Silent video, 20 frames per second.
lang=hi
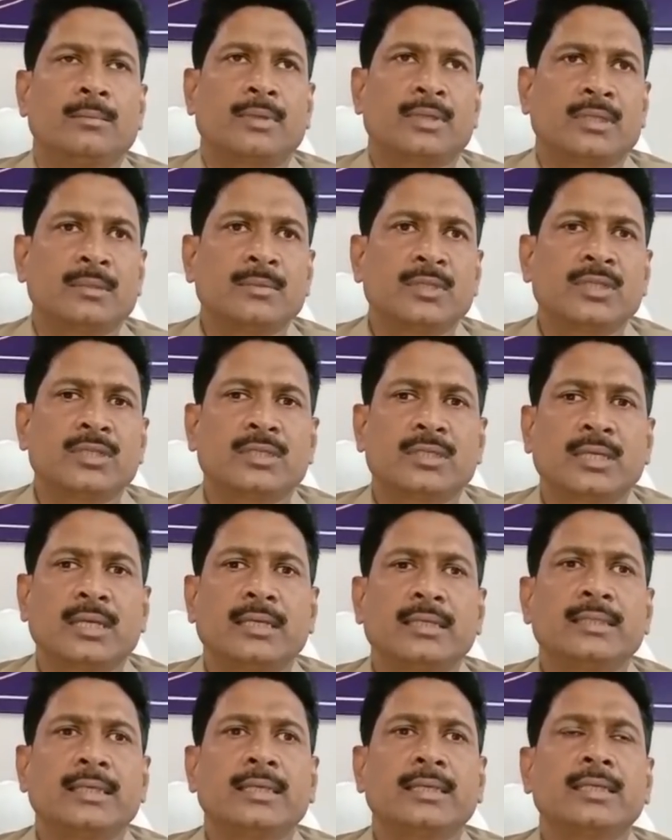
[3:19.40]
प्रथम दृष्टिया
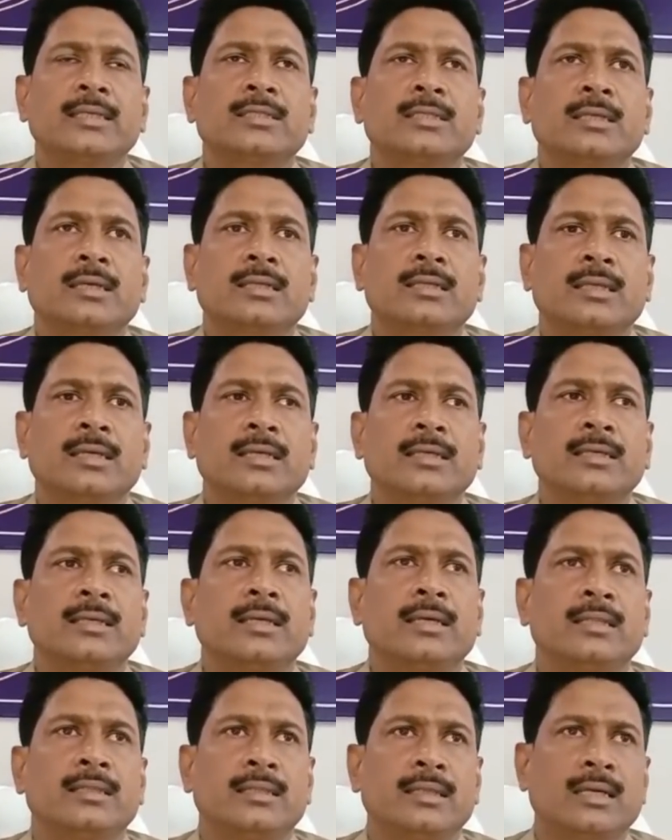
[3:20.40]
ही देखने से लगा था कि
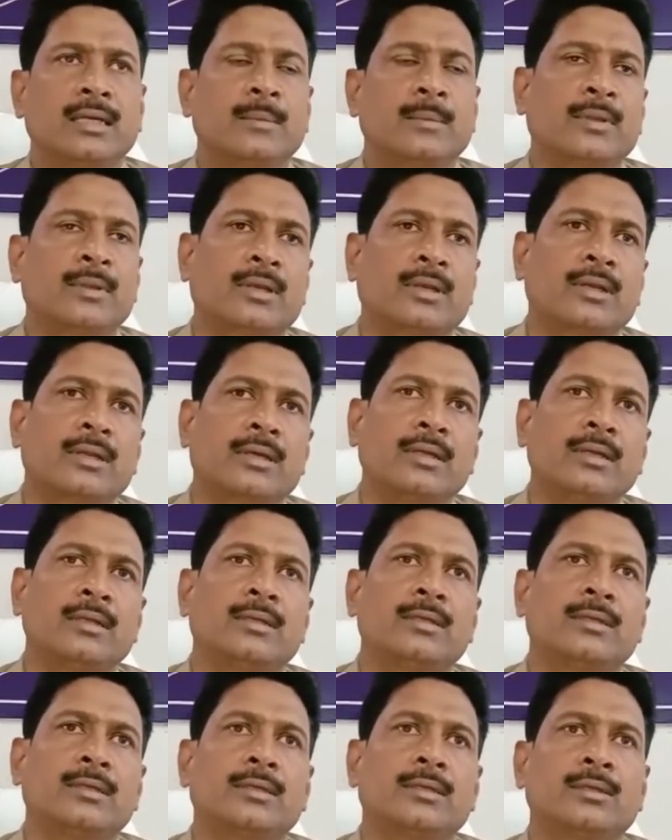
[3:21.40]
ये हत्या का प्रकरण है
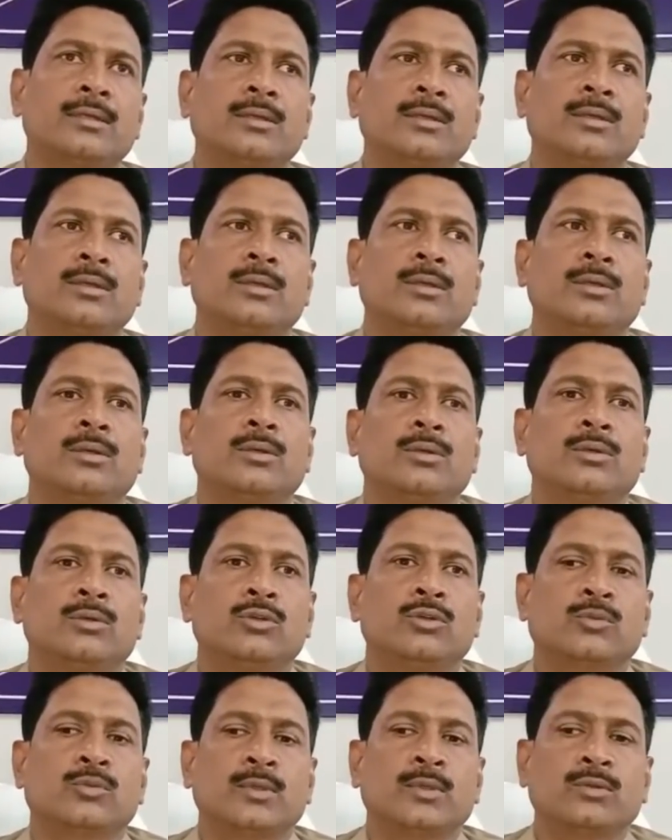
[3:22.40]

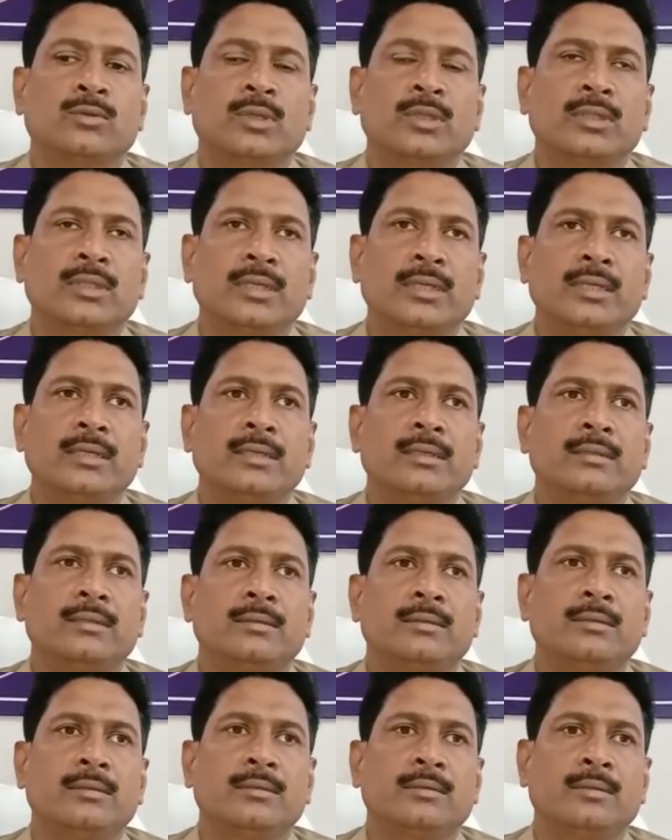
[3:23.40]
उसमें तुरंत ही
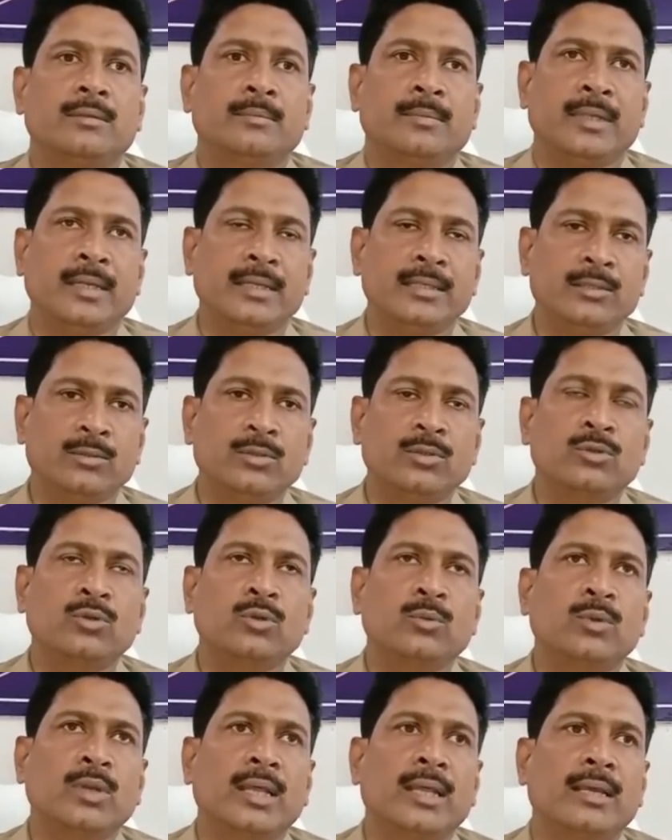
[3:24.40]
फील्ड यूनिट को
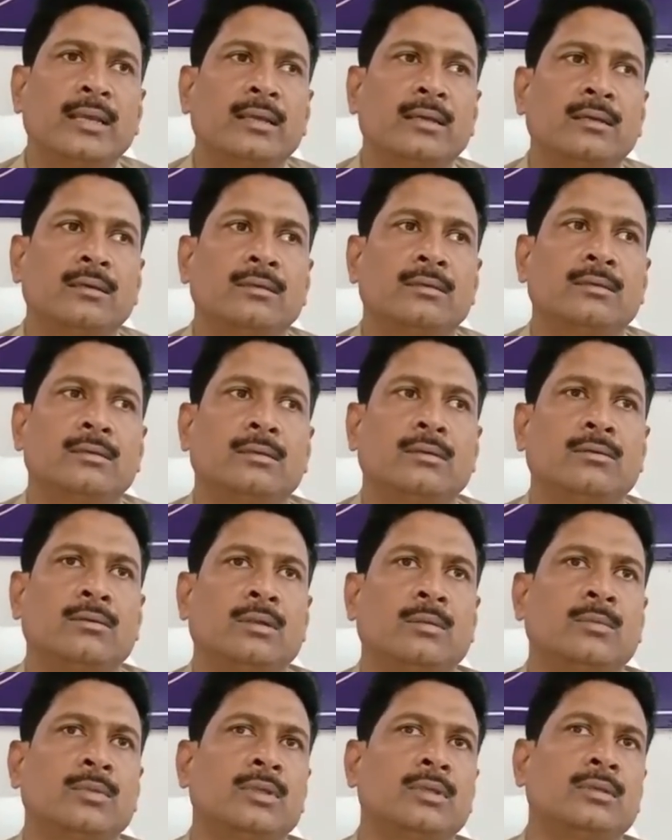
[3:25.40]
बुलाया गया और
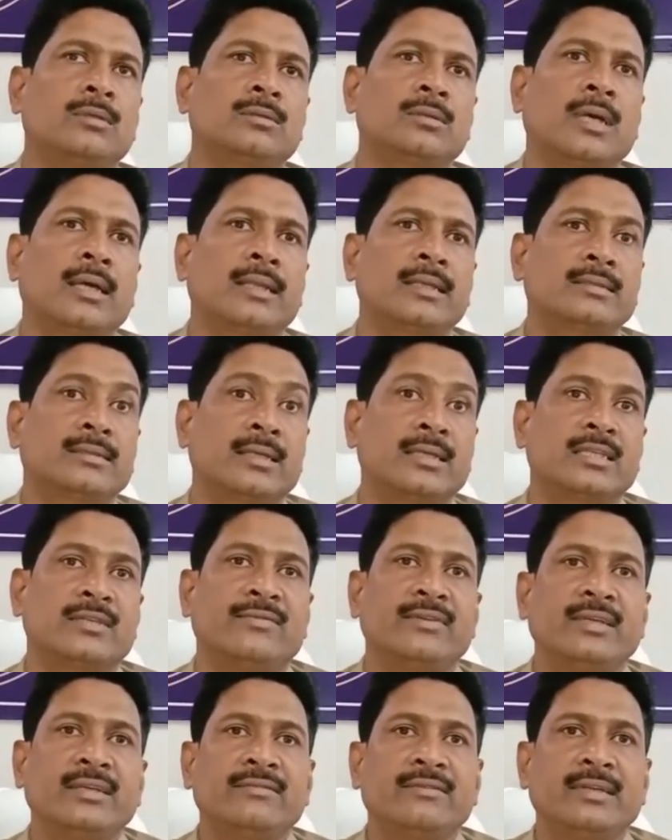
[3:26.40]
हमने सारे
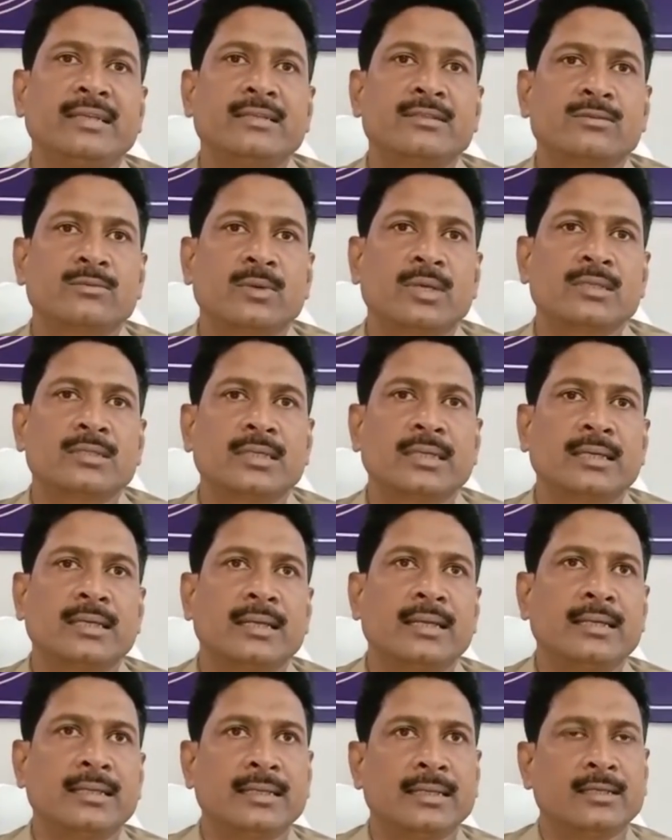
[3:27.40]
साइंटिफिक एविडेंस वहाँ से
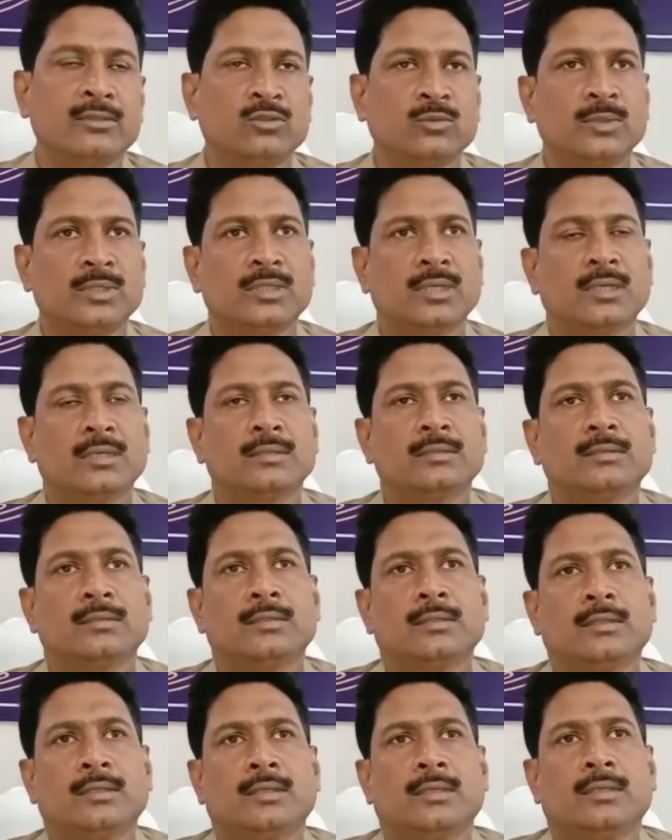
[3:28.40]
कलेक्ट किया जो भी था
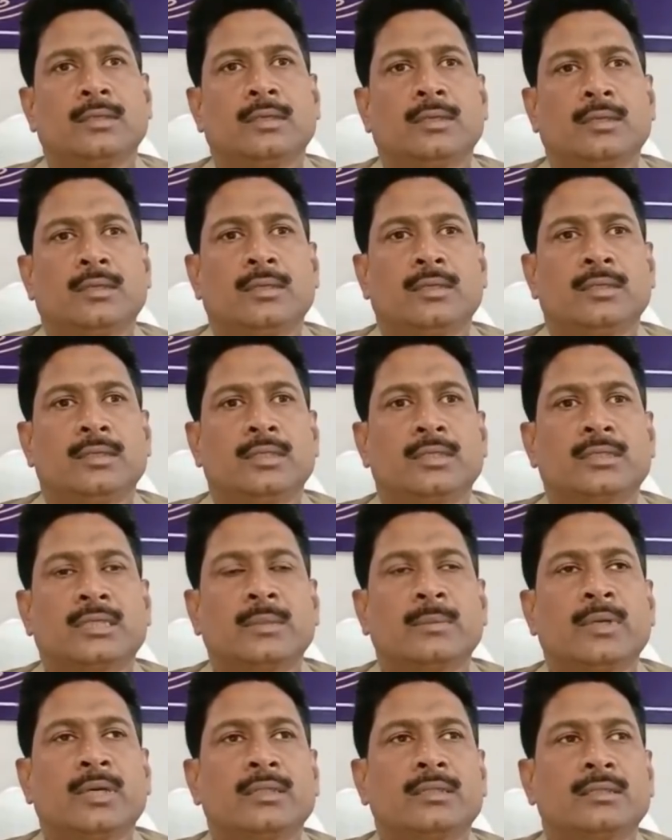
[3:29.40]

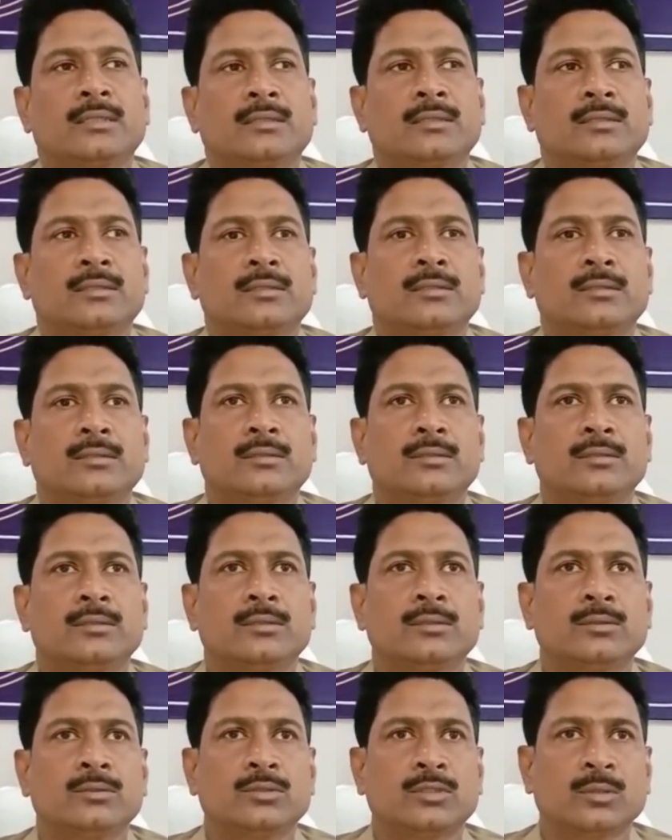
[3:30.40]
इसके बाद
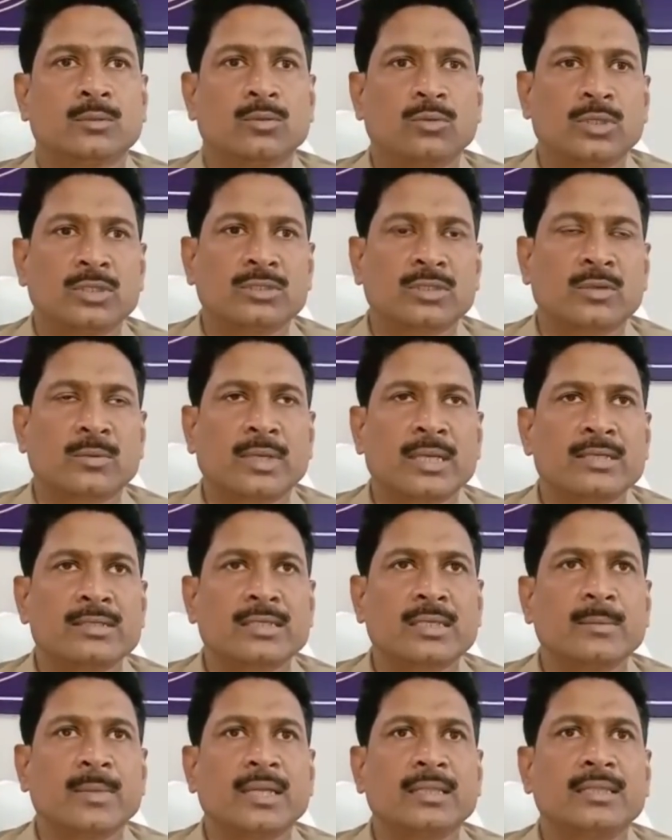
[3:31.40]
कुछ हम लोगों ने सर्विलांस
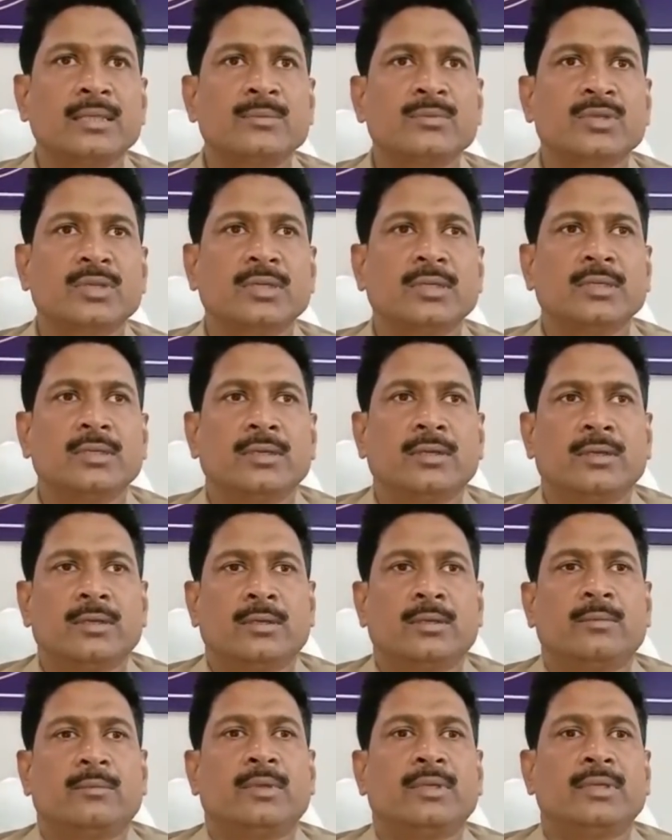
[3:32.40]
के माध्यम से
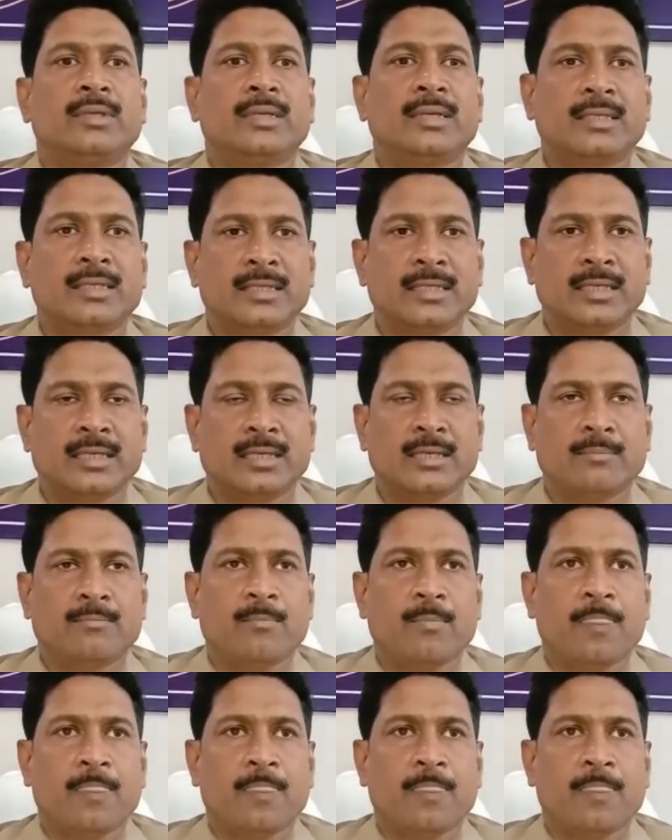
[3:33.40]
डिटेक्ट किया